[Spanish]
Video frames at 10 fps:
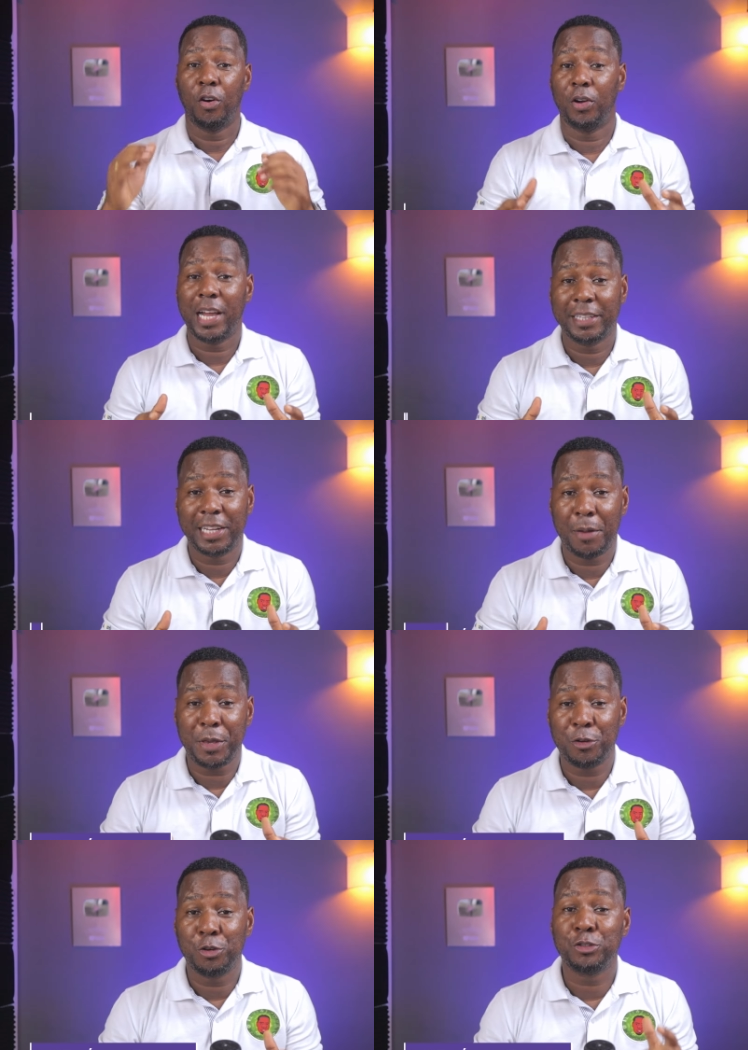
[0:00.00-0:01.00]
Hola, ¿qué tal
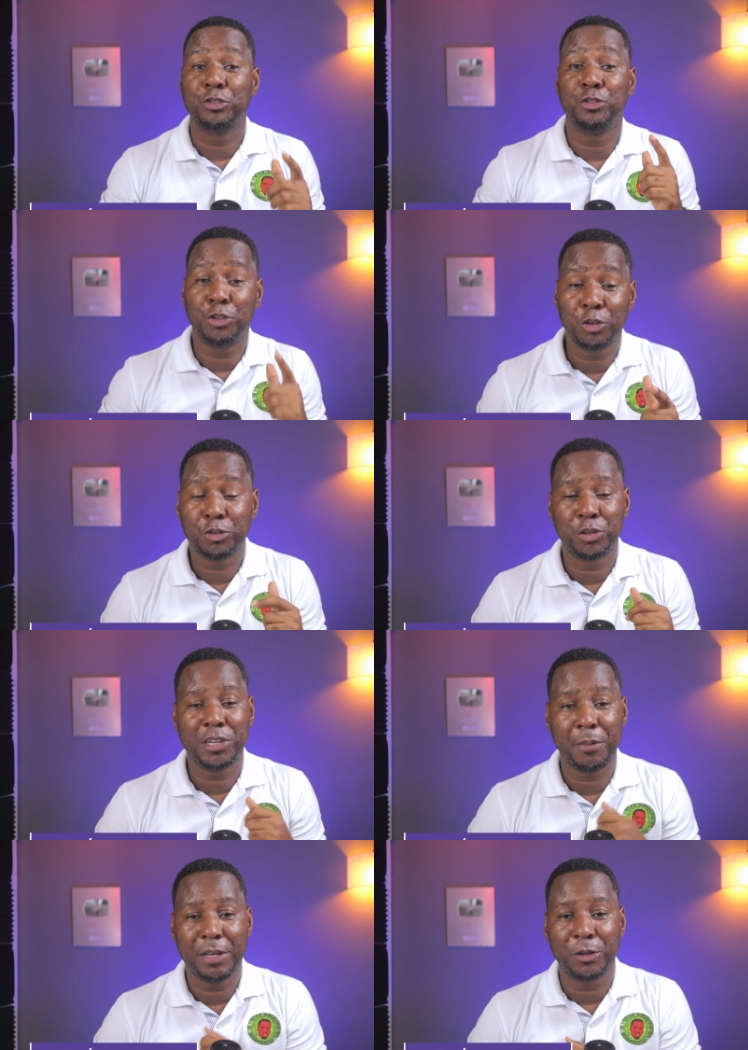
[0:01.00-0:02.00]
amigos? Yo
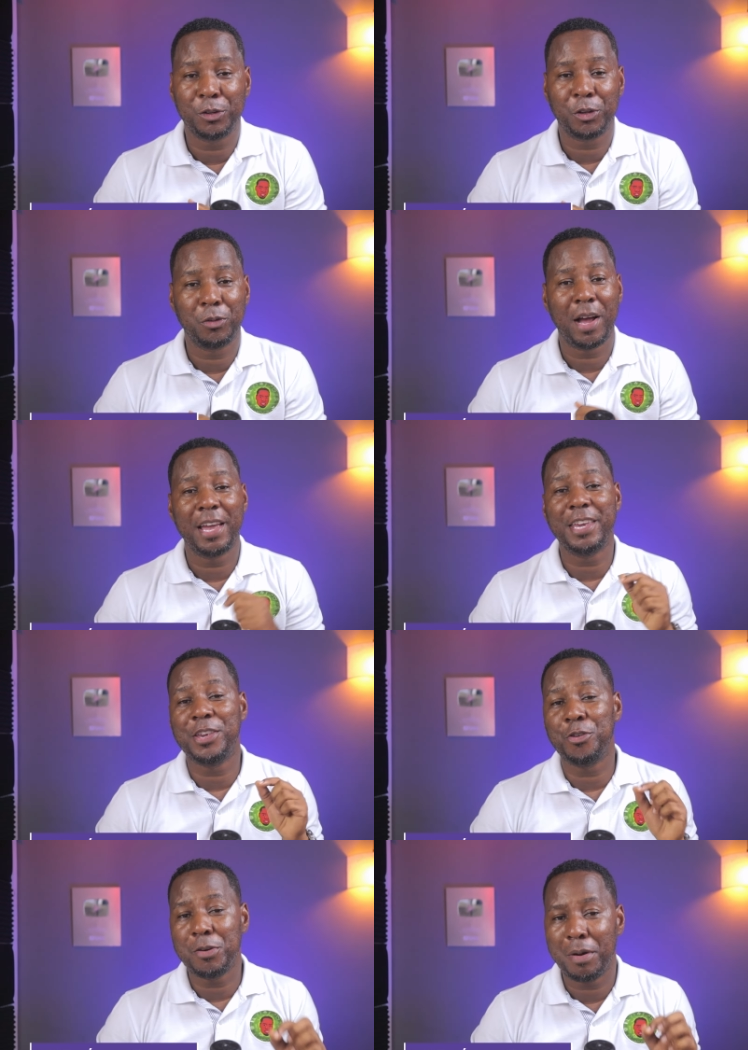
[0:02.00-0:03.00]
soy Yamil Córdoba
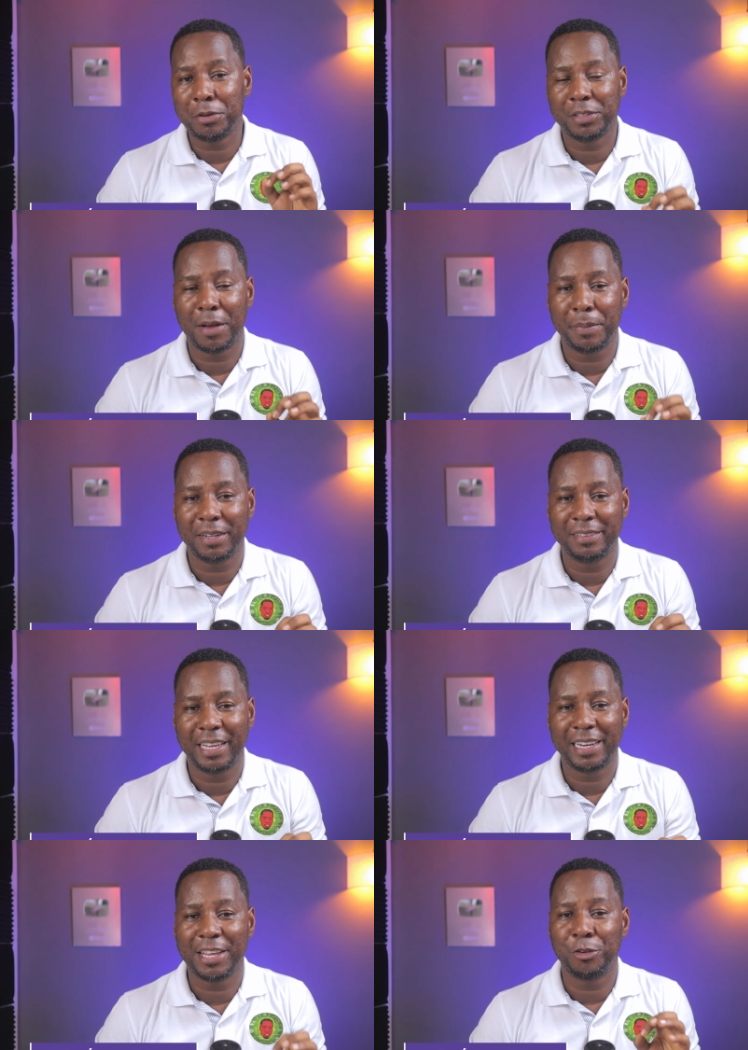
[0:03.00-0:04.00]
y hoy vamos a
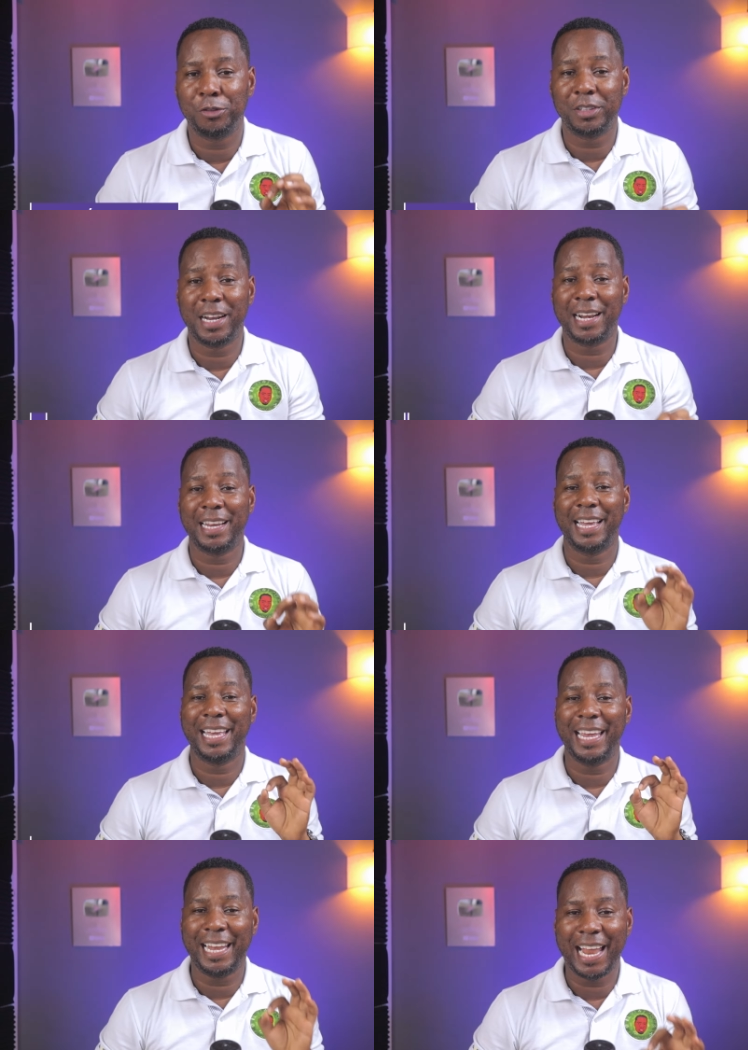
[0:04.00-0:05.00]
aprender a encontrar
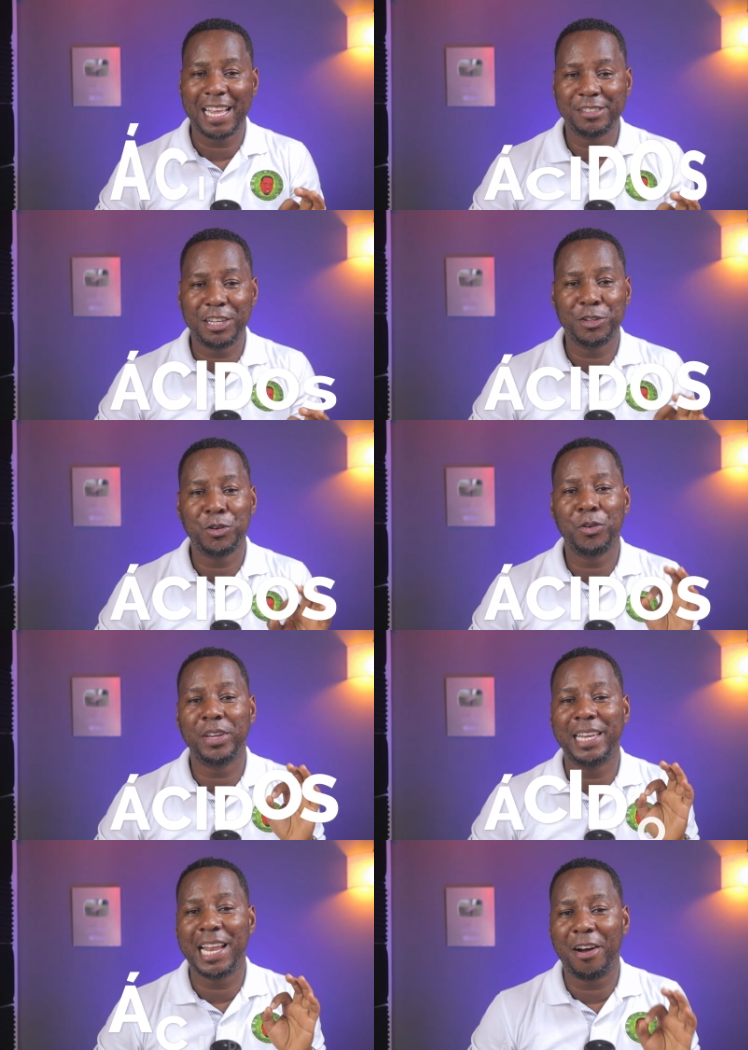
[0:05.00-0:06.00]
el ácido
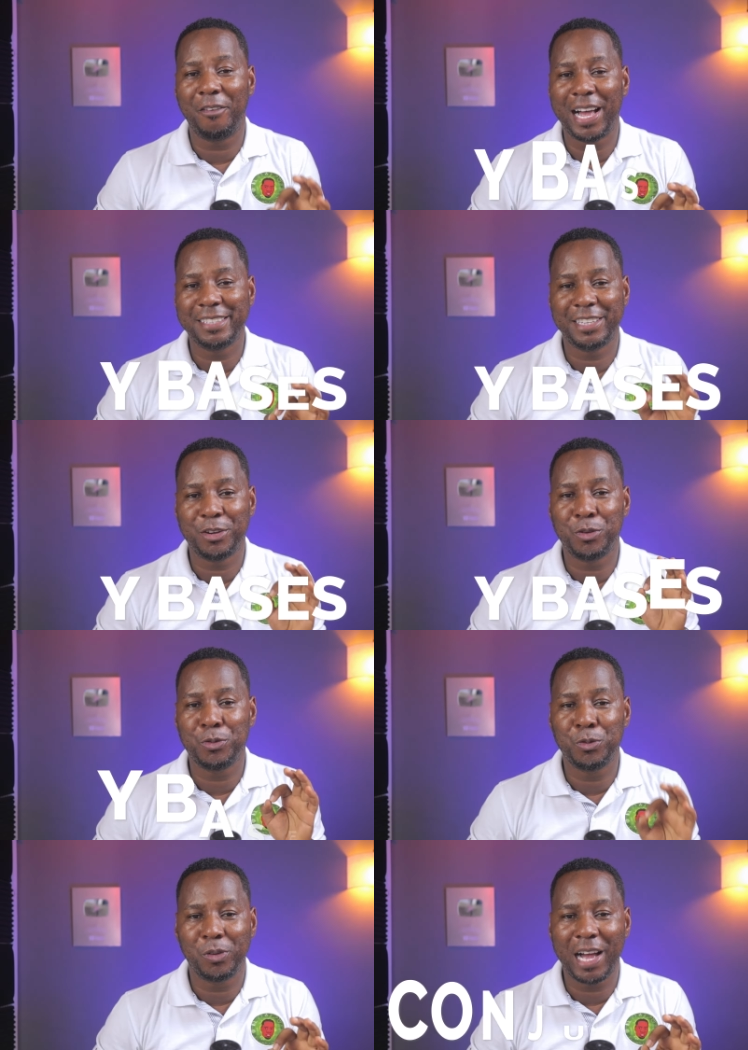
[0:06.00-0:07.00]
y la base
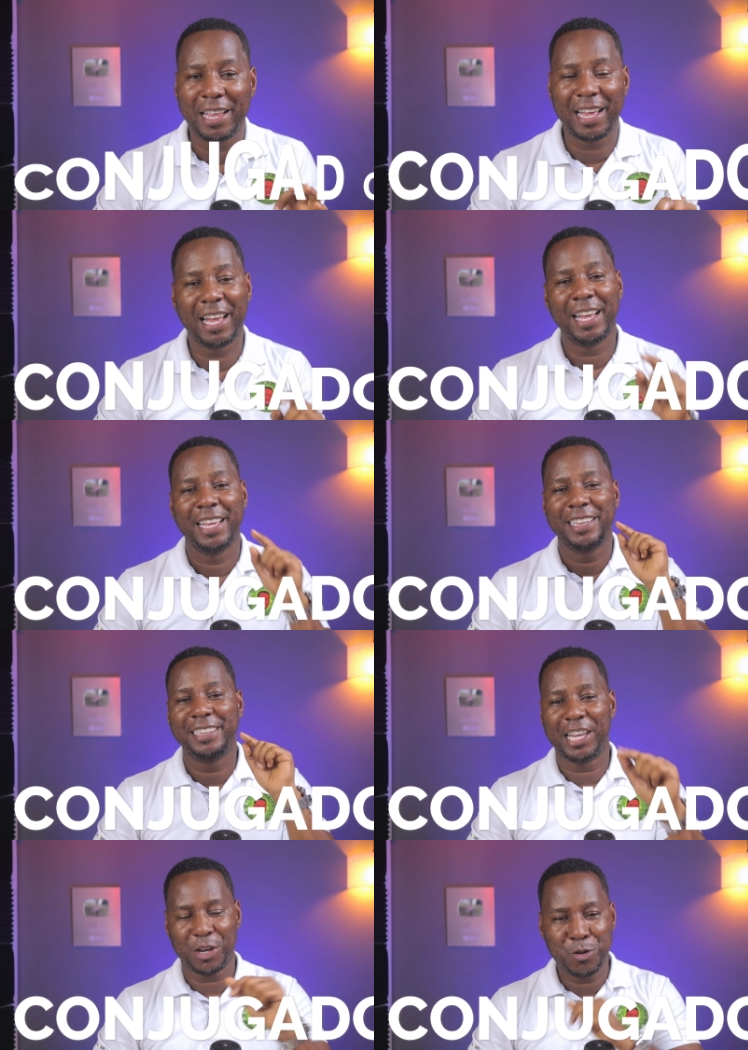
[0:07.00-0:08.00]
conjugada
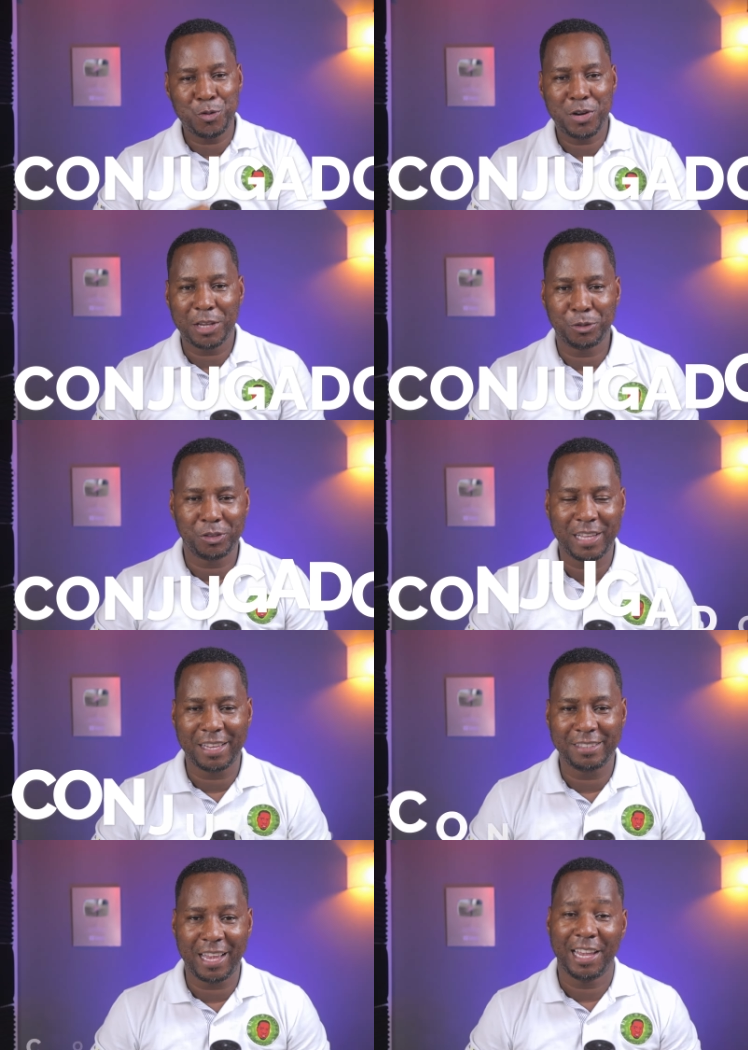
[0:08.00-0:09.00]
de una
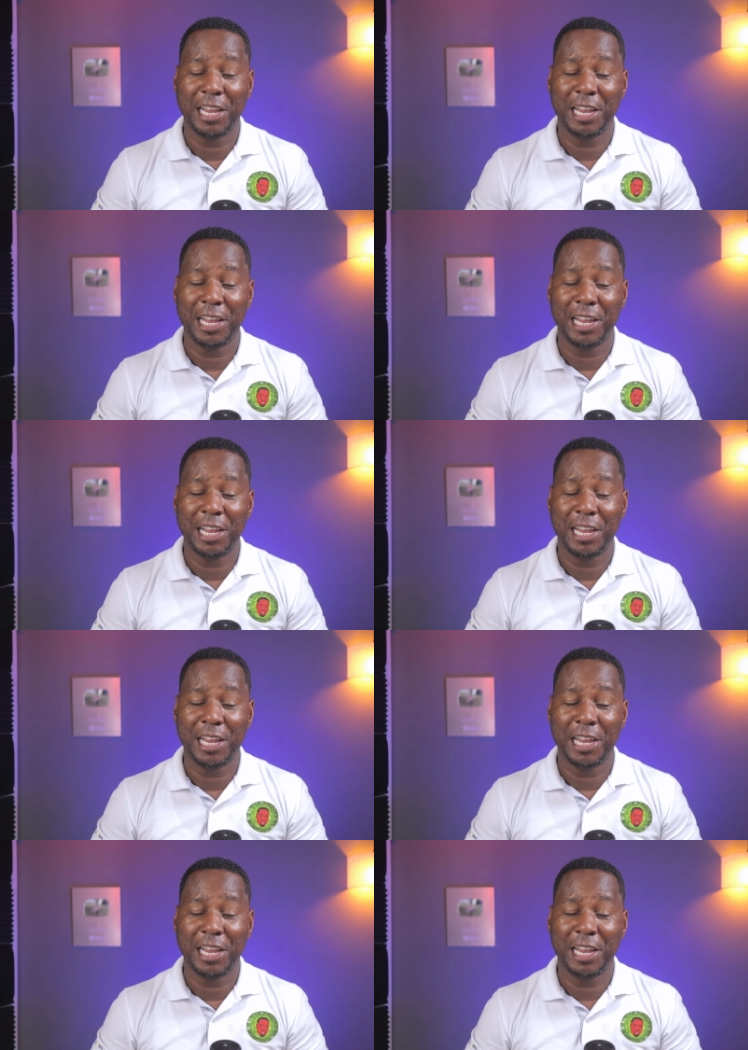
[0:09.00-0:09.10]
sustancia.